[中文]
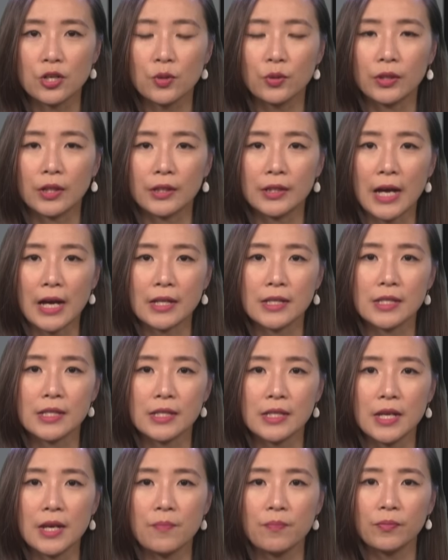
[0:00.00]
的大
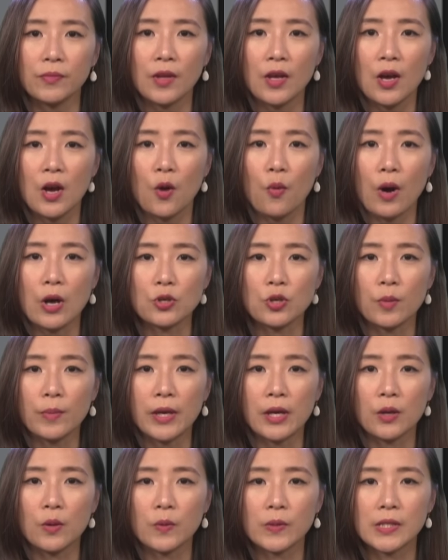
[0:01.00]
企业，化妆
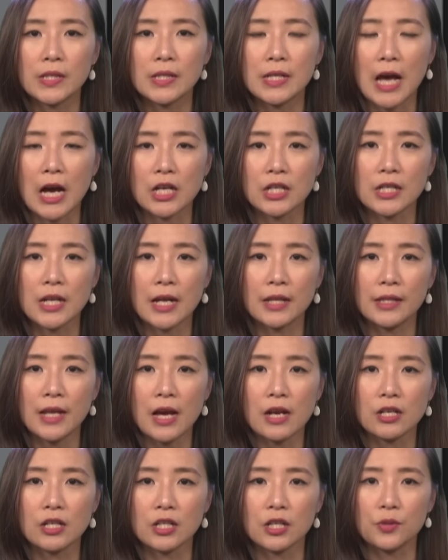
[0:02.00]
品公司雅诗兰
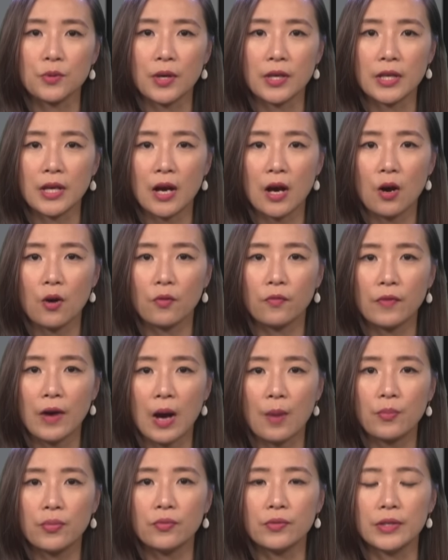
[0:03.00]
黛十月一号
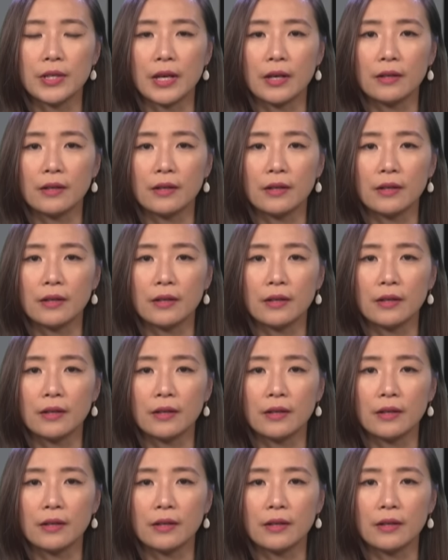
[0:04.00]
发布盈